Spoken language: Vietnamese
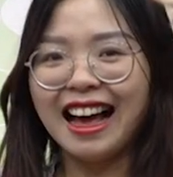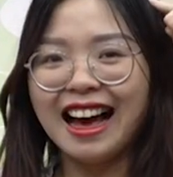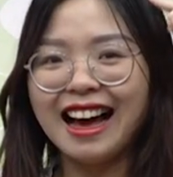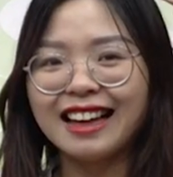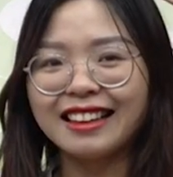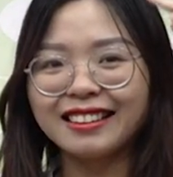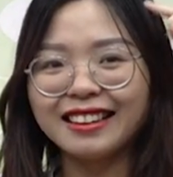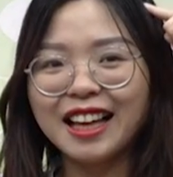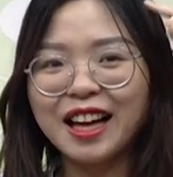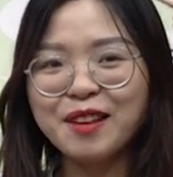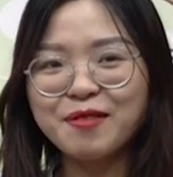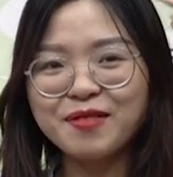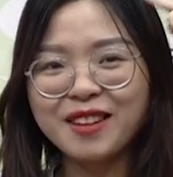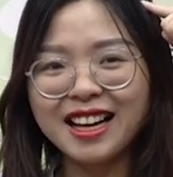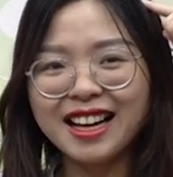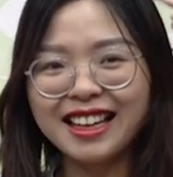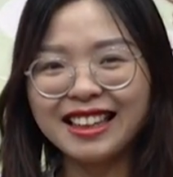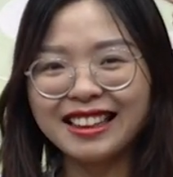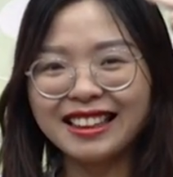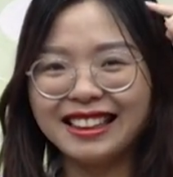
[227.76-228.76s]

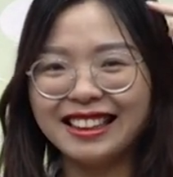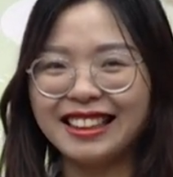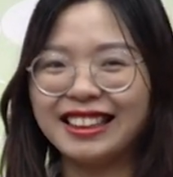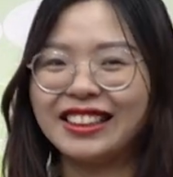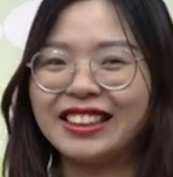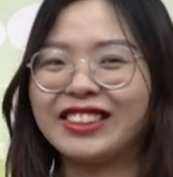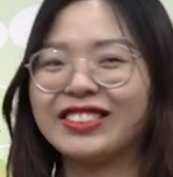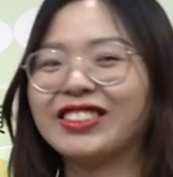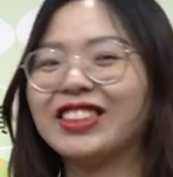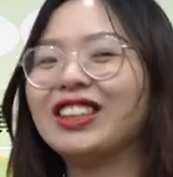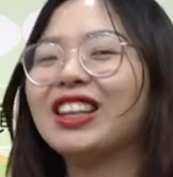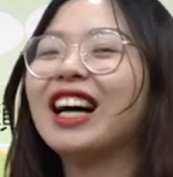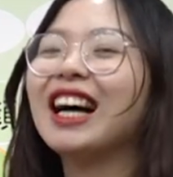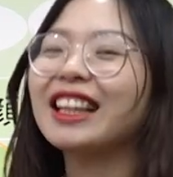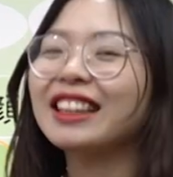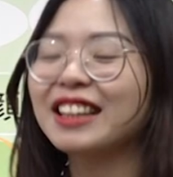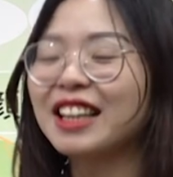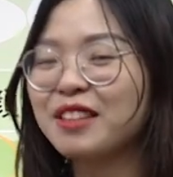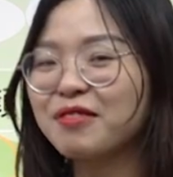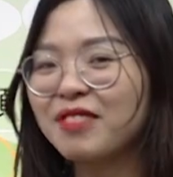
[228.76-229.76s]
atama đúng không
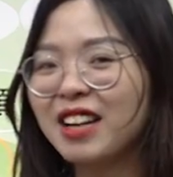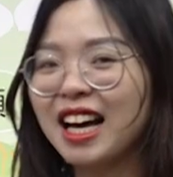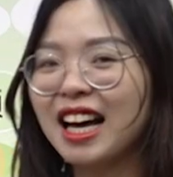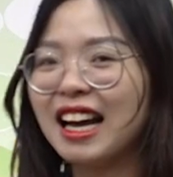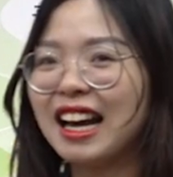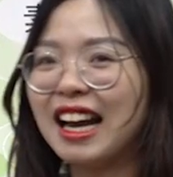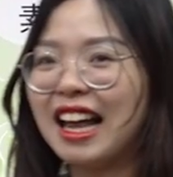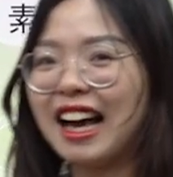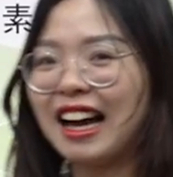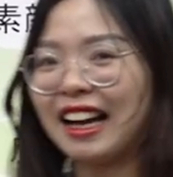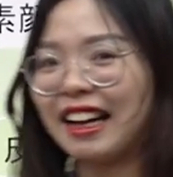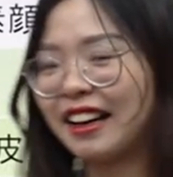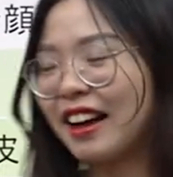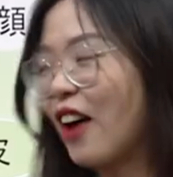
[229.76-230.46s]
atama là cái